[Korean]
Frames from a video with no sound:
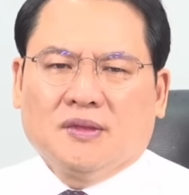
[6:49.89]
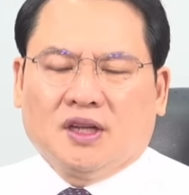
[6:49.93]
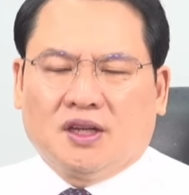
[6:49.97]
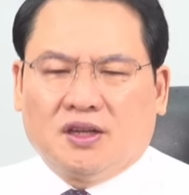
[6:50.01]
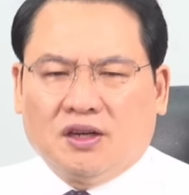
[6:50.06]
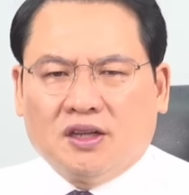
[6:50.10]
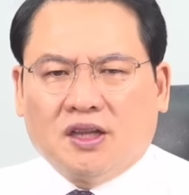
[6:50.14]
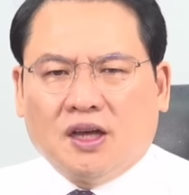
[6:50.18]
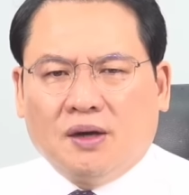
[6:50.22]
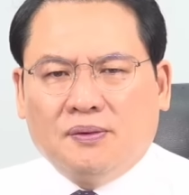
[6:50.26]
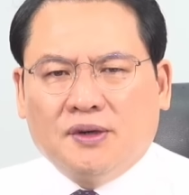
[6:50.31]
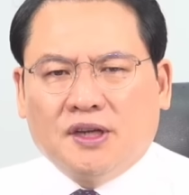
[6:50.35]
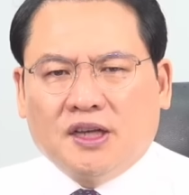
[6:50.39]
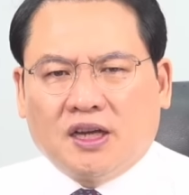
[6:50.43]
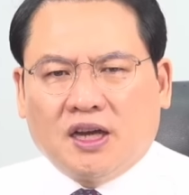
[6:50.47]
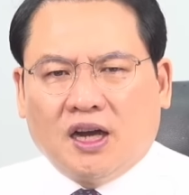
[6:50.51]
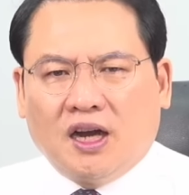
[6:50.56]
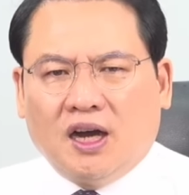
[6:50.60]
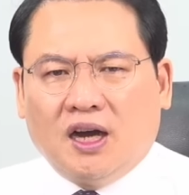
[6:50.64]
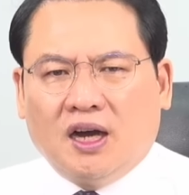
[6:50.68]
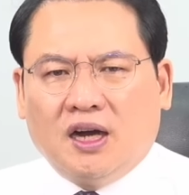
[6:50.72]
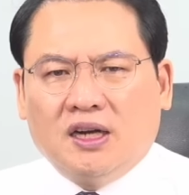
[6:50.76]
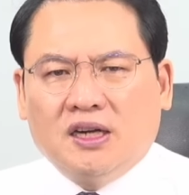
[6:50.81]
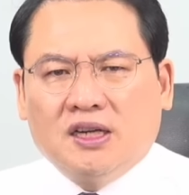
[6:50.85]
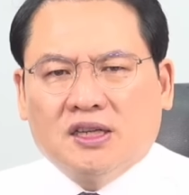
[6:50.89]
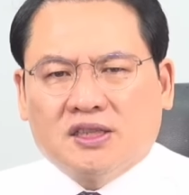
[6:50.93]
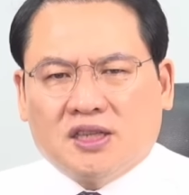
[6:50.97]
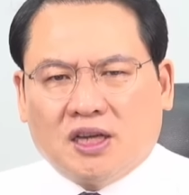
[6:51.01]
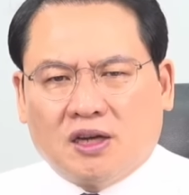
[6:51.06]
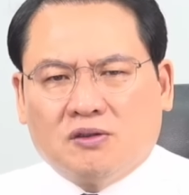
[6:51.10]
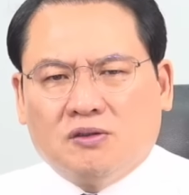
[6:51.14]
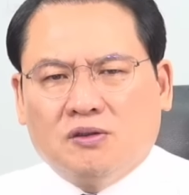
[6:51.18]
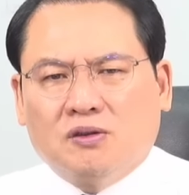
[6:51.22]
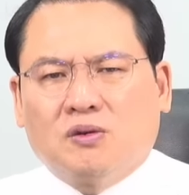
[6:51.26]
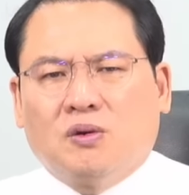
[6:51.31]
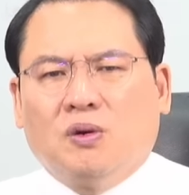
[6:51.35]
그러다 보니까
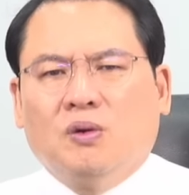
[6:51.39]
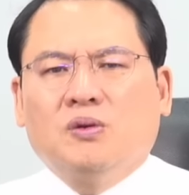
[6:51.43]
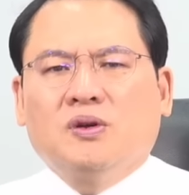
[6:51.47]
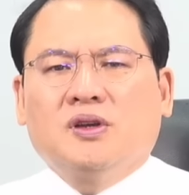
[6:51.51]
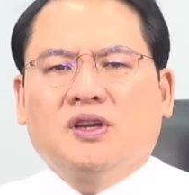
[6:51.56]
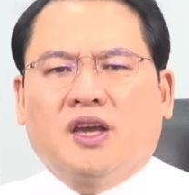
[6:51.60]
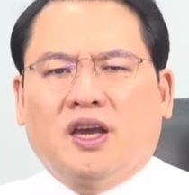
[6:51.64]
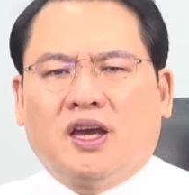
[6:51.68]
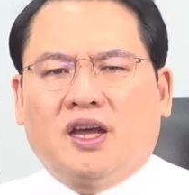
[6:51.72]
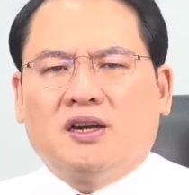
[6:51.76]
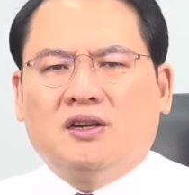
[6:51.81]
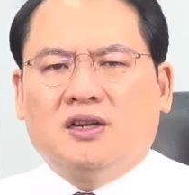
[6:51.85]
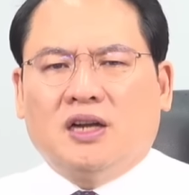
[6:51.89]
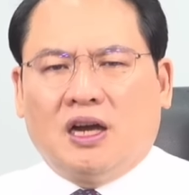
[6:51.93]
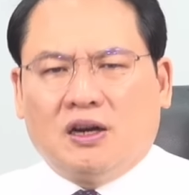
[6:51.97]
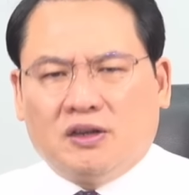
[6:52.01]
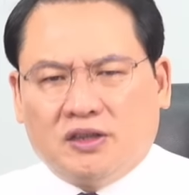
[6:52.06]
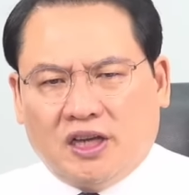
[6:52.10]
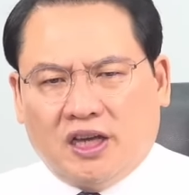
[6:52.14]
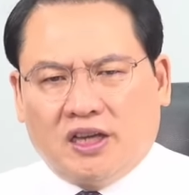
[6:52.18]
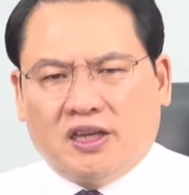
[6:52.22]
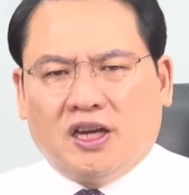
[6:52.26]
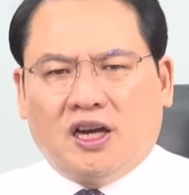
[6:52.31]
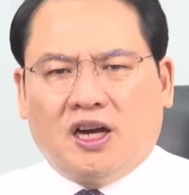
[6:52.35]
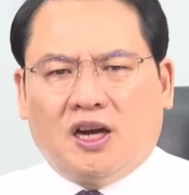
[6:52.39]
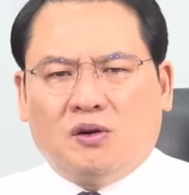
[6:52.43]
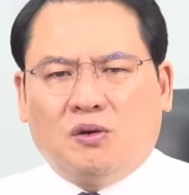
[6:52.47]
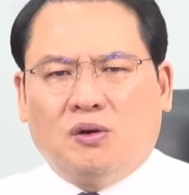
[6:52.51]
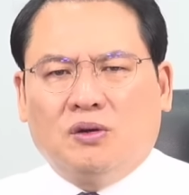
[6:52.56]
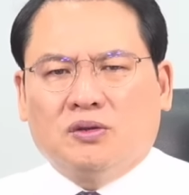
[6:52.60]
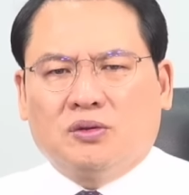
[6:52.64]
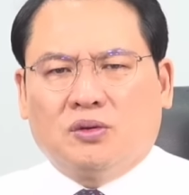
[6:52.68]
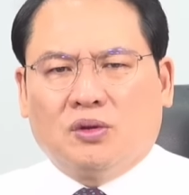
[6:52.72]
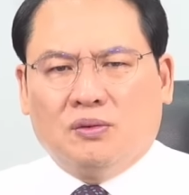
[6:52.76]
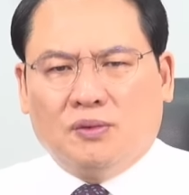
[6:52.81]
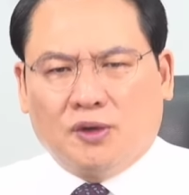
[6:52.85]
자꾸 공개를
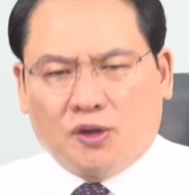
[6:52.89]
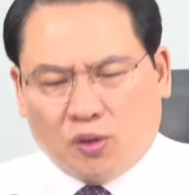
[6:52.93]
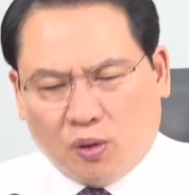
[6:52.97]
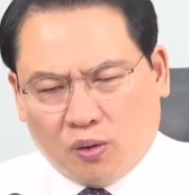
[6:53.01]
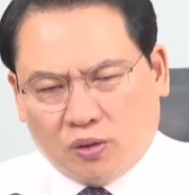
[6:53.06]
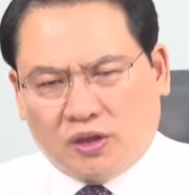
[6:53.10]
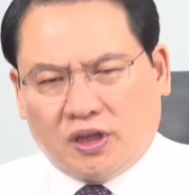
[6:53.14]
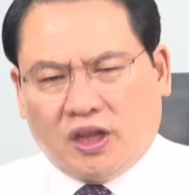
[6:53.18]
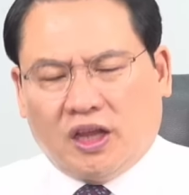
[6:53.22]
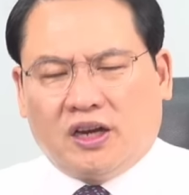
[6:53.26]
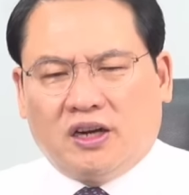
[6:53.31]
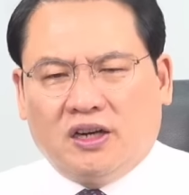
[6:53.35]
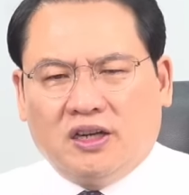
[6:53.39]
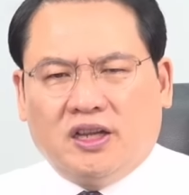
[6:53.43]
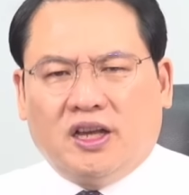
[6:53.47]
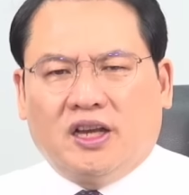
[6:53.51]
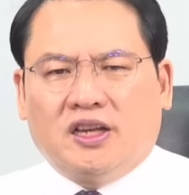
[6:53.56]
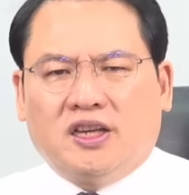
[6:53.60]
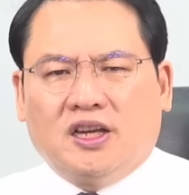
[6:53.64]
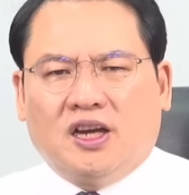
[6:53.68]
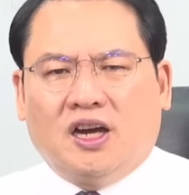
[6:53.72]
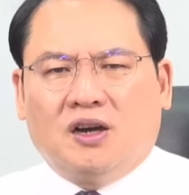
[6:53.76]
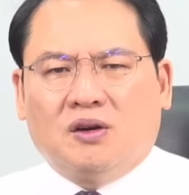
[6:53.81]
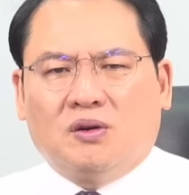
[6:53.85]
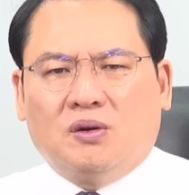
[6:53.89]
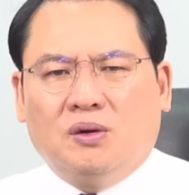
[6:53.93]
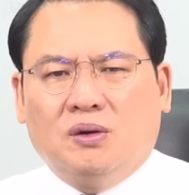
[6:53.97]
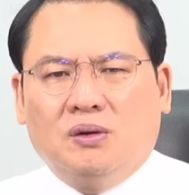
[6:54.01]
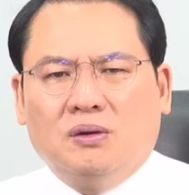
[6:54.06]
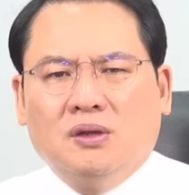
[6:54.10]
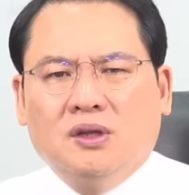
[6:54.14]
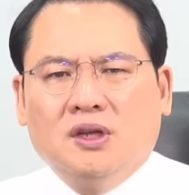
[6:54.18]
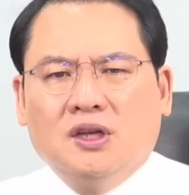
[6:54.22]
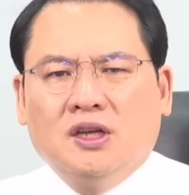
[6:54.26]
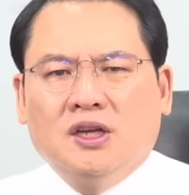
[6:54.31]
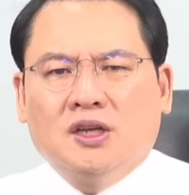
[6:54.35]
얘기하고 또 뭐 독대를
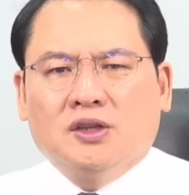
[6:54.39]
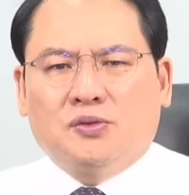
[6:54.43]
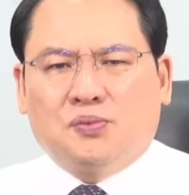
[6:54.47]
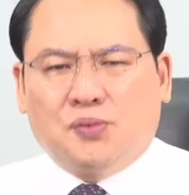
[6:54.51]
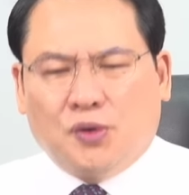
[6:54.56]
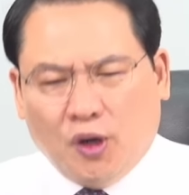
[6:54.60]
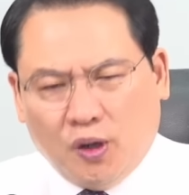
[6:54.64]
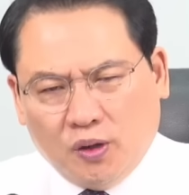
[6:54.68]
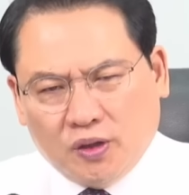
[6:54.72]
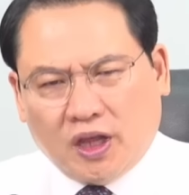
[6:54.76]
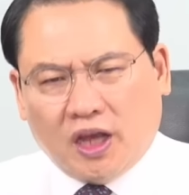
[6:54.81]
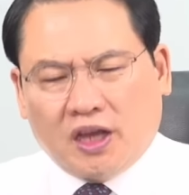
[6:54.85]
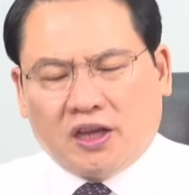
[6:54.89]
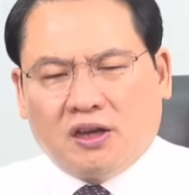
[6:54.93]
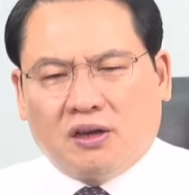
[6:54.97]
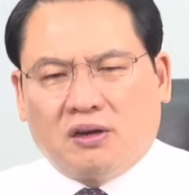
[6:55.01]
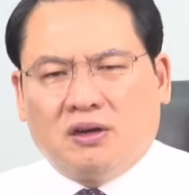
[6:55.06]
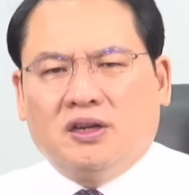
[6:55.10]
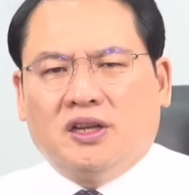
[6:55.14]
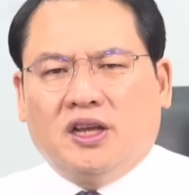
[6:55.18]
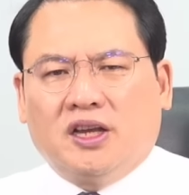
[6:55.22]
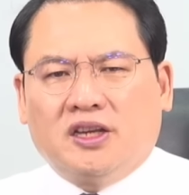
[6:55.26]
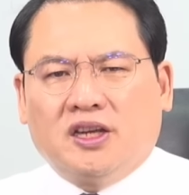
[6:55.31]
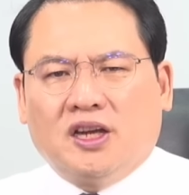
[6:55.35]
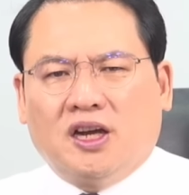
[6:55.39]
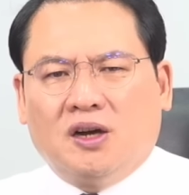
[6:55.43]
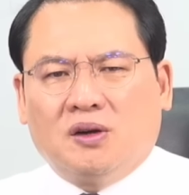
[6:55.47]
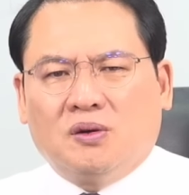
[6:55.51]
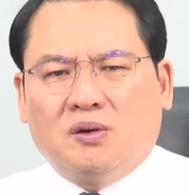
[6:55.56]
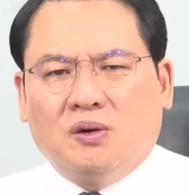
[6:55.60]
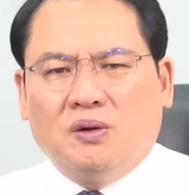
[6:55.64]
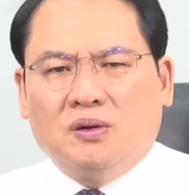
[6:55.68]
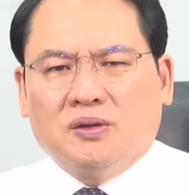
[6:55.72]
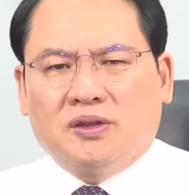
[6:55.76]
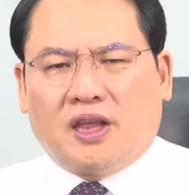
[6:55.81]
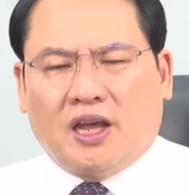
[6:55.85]
얘기하고 표대결을
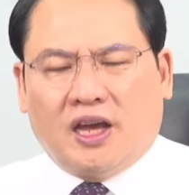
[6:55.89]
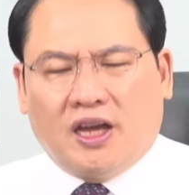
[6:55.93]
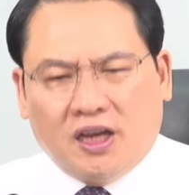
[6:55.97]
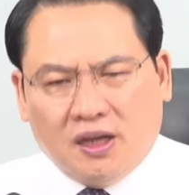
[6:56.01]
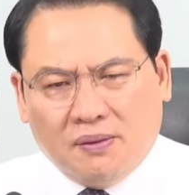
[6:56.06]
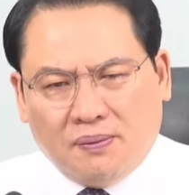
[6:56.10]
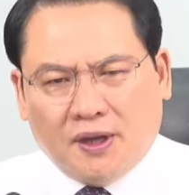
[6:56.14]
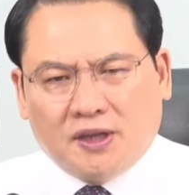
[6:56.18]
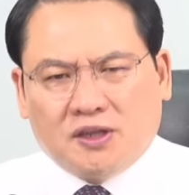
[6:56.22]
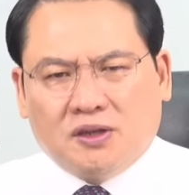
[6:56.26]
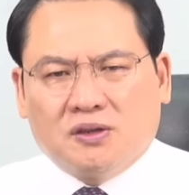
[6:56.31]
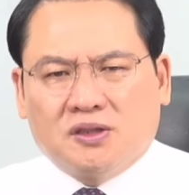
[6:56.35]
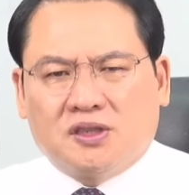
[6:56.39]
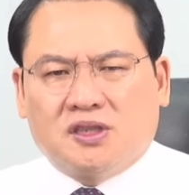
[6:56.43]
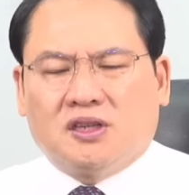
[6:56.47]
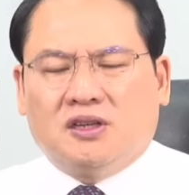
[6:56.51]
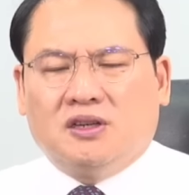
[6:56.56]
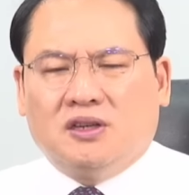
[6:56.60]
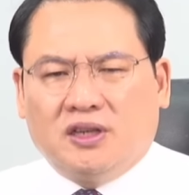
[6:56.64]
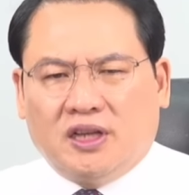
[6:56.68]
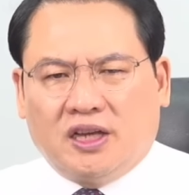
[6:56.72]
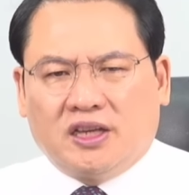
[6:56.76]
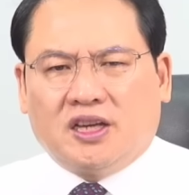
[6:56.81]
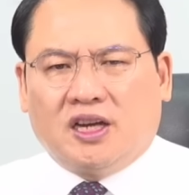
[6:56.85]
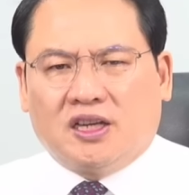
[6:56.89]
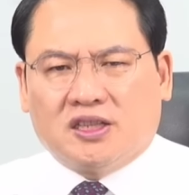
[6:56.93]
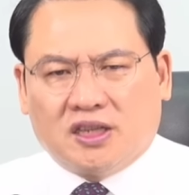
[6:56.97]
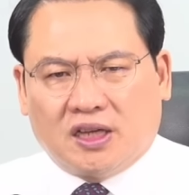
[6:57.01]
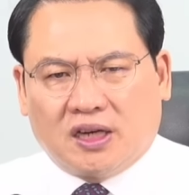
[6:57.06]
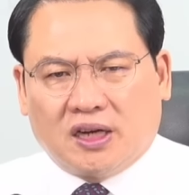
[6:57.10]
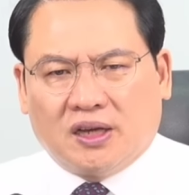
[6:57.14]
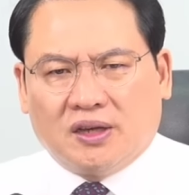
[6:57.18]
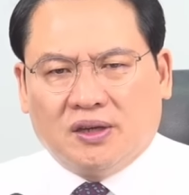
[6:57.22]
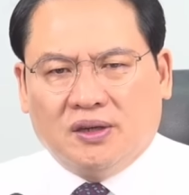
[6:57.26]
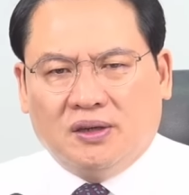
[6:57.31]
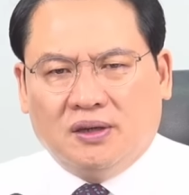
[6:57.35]
얘기하고 대립의 정치를
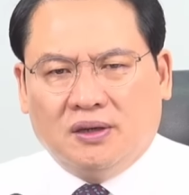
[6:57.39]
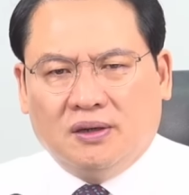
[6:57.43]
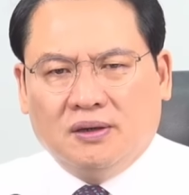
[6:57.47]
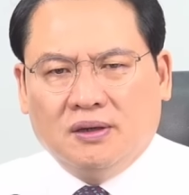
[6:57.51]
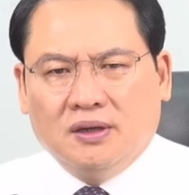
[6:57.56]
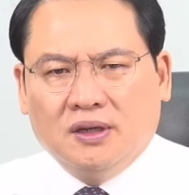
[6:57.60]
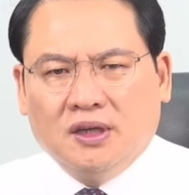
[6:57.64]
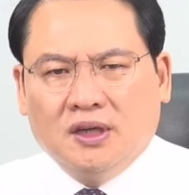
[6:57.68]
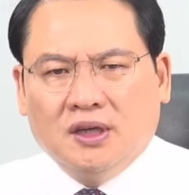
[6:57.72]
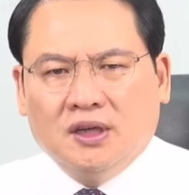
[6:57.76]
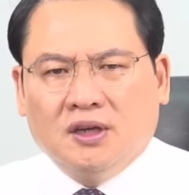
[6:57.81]
얘기하잖아요.